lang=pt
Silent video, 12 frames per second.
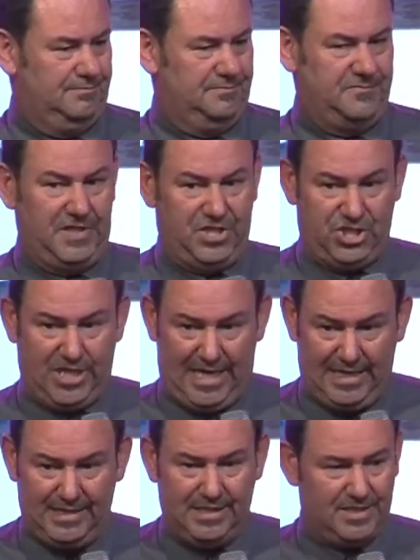
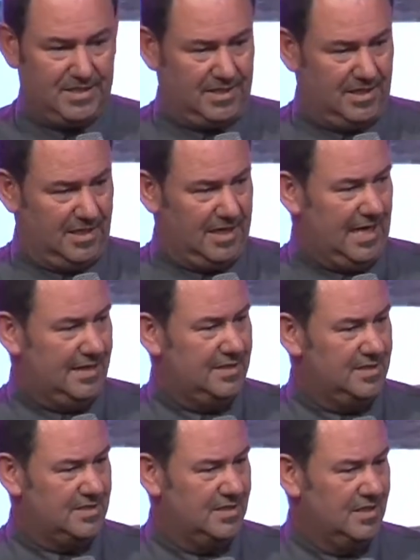fechadas,
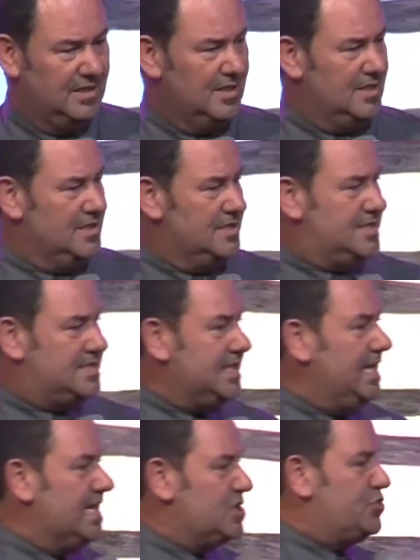trancadas.
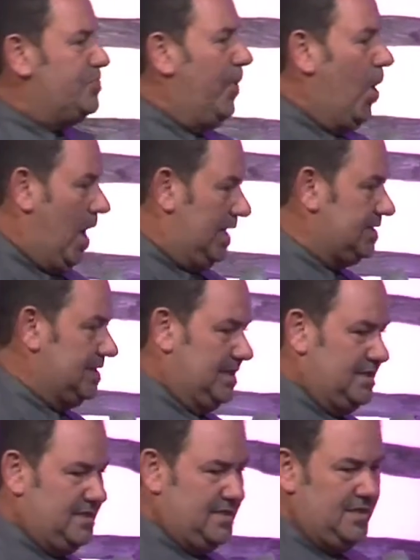Se as portas